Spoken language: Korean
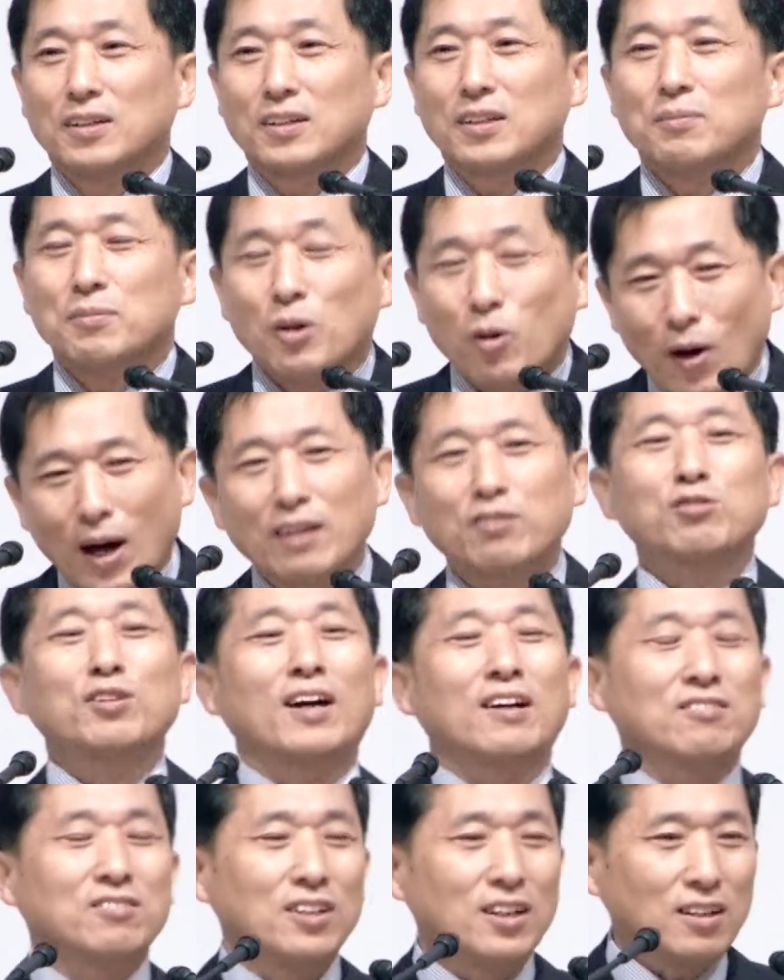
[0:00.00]
그럼요, 화도
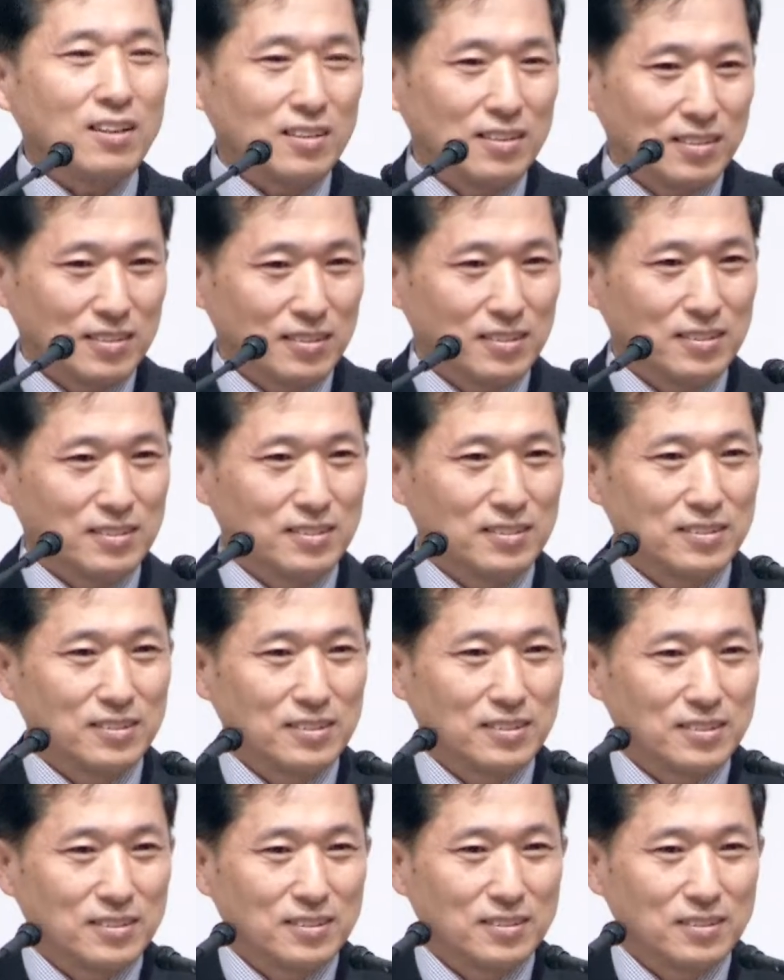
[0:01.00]
나고요.
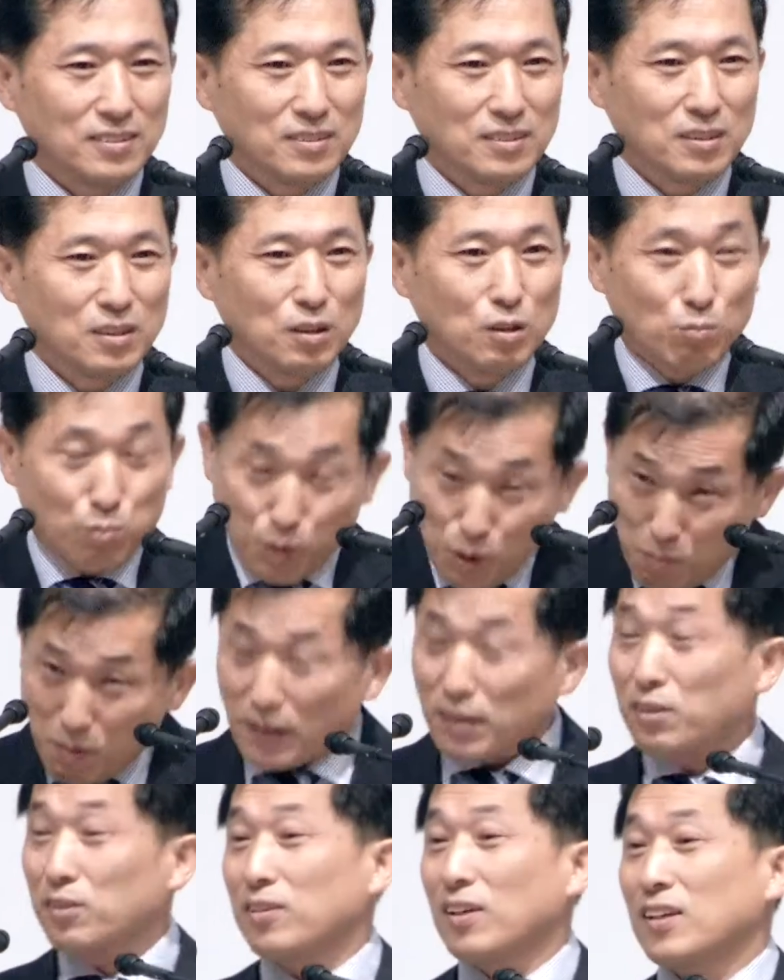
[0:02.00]

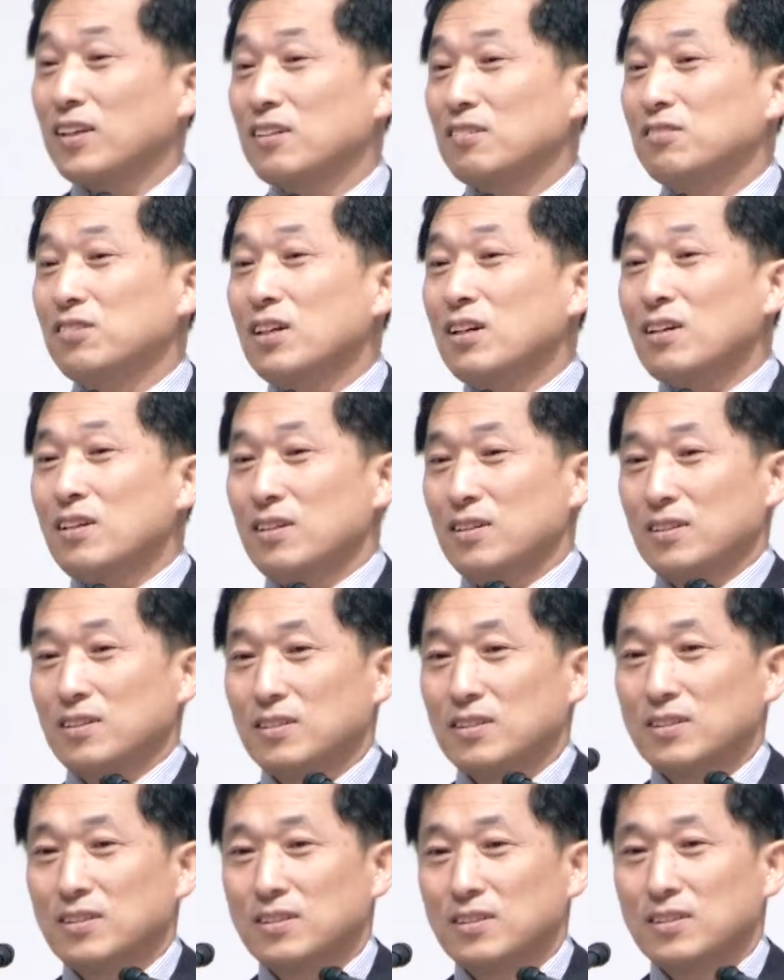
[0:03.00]
불만도 생기고요.
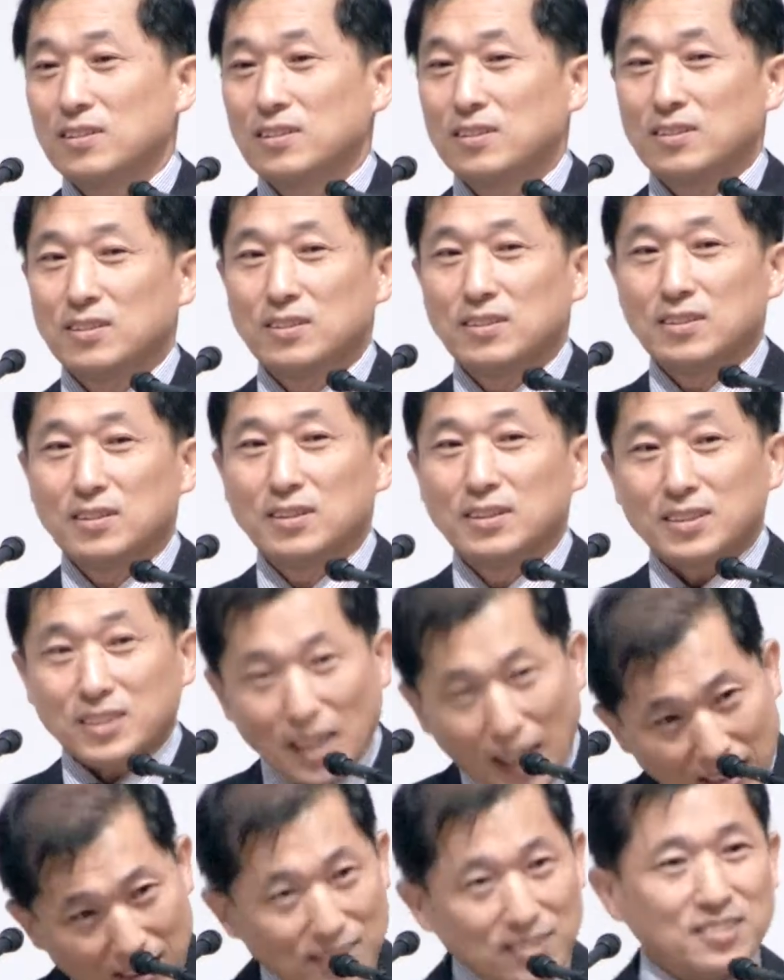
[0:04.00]

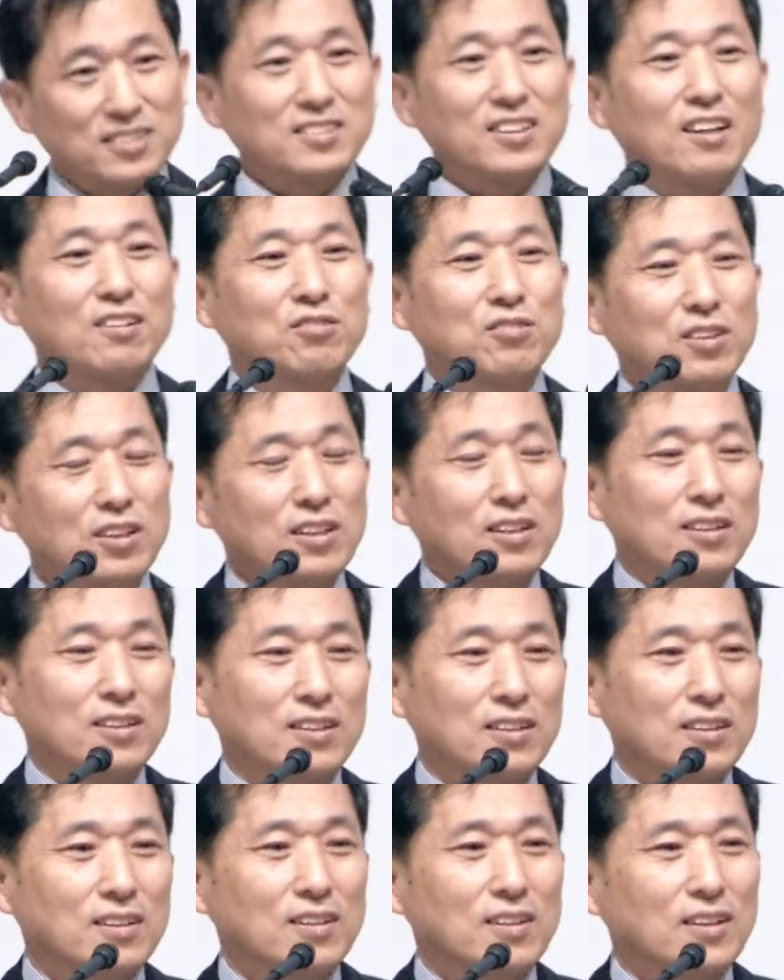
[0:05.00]
짜증도
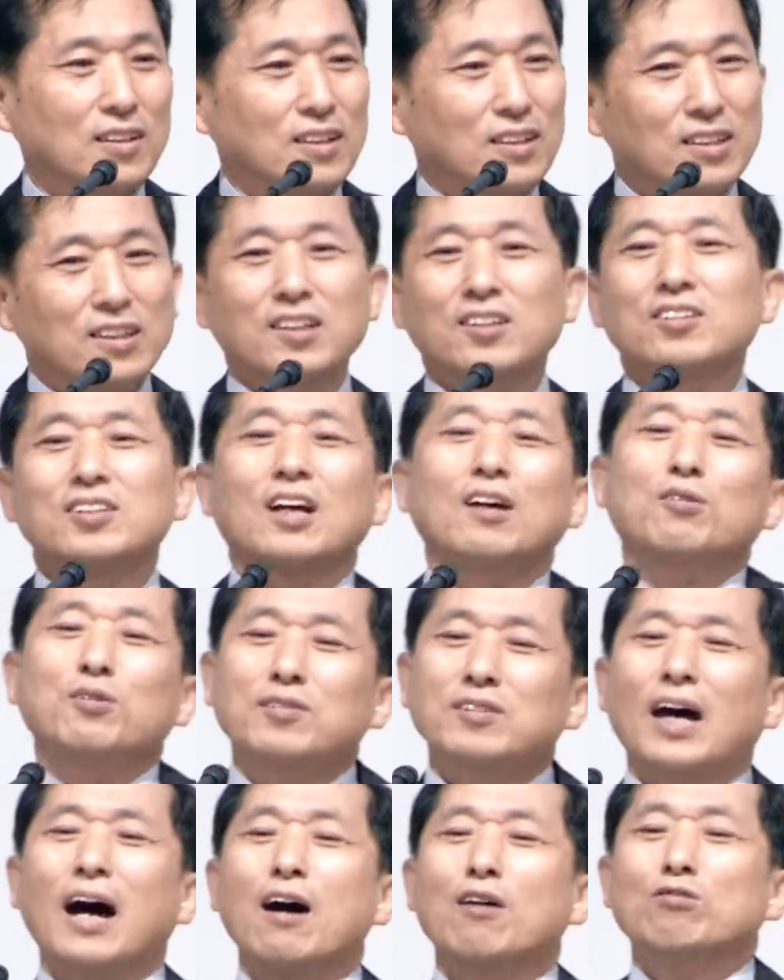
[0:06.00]
나고요. 그래서
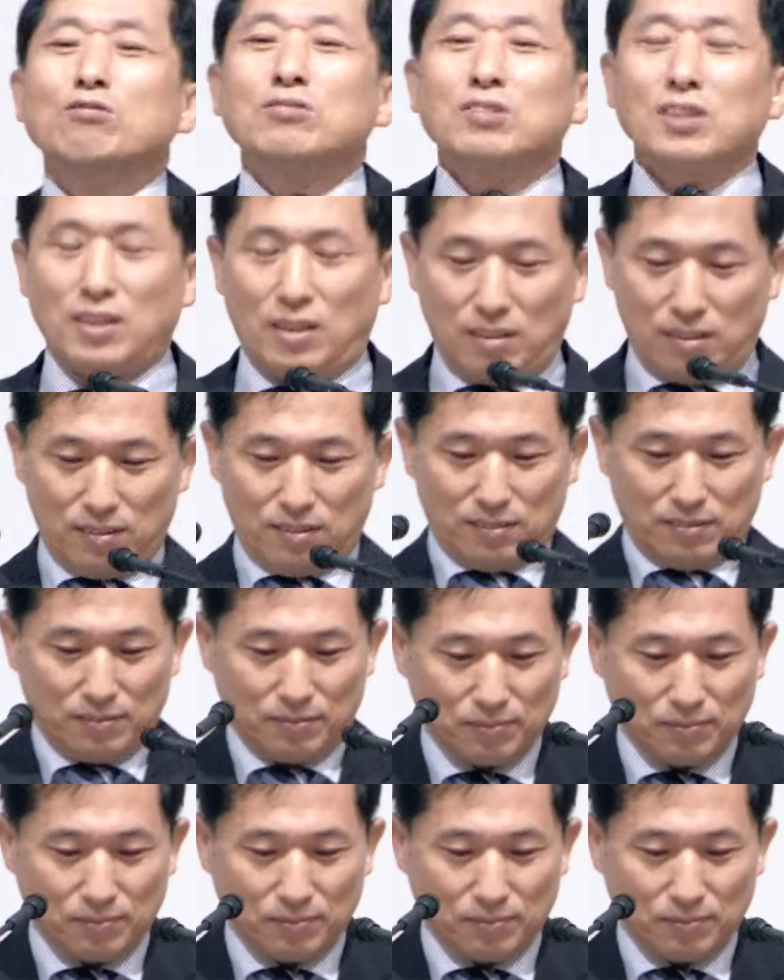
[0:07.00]
자꾸 싸우고요.